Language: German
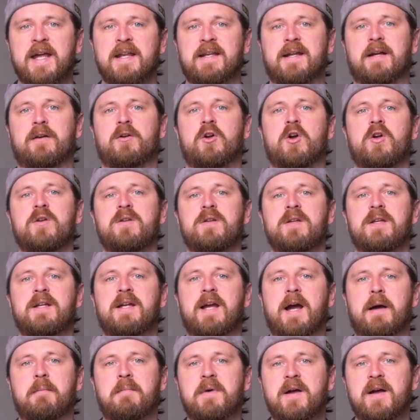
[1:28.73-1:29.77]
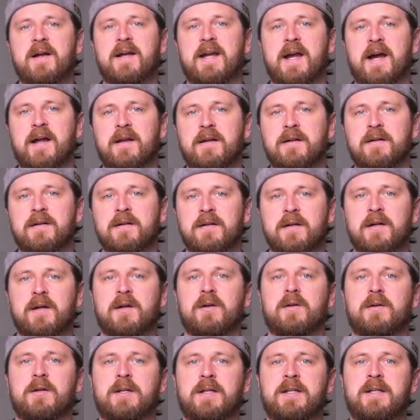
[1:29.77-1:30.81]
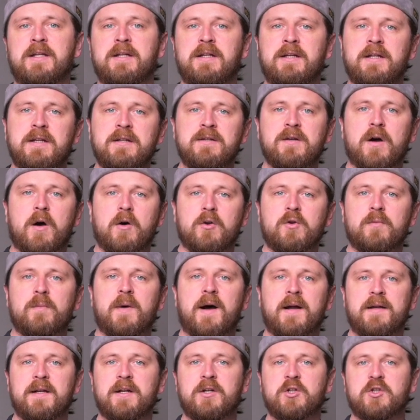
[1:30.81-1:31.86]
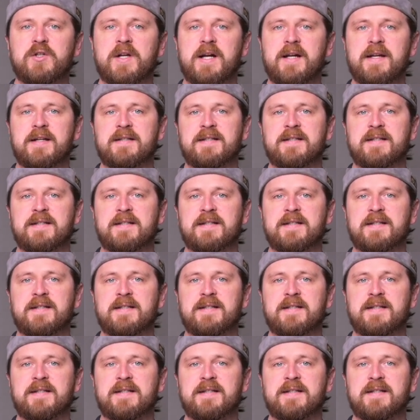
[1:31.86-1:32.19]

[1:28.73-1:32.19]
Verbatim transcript: dann könnt ihr die Kamera gerne in die ISO-Automatik stellen.